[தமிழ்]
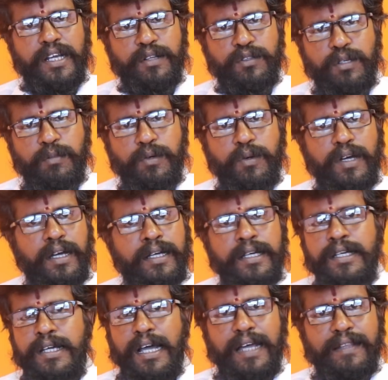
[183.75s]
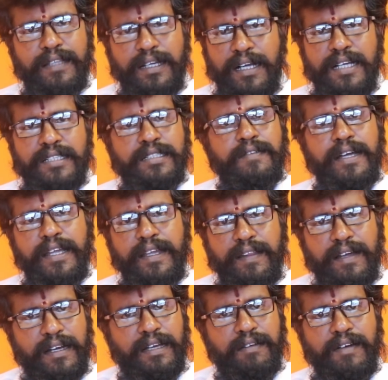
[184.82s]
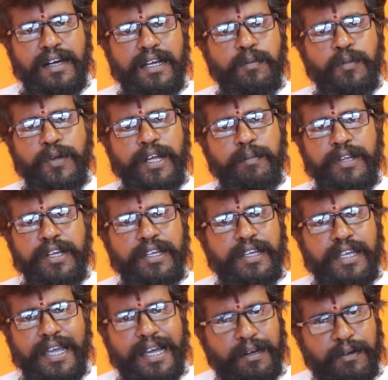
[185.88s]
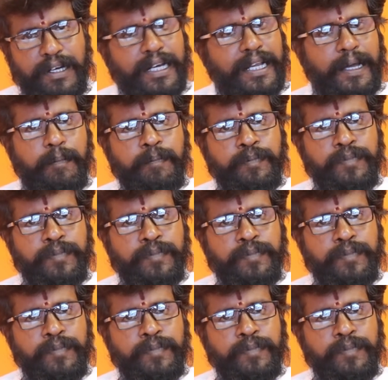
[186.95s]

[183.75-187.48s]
இரநூத்தம்பது ரூபா அந்த காசை வாங்கி தான் நான் வாழ போகிறேன் அப்படின்னு இங்கே யாரும் இல்லை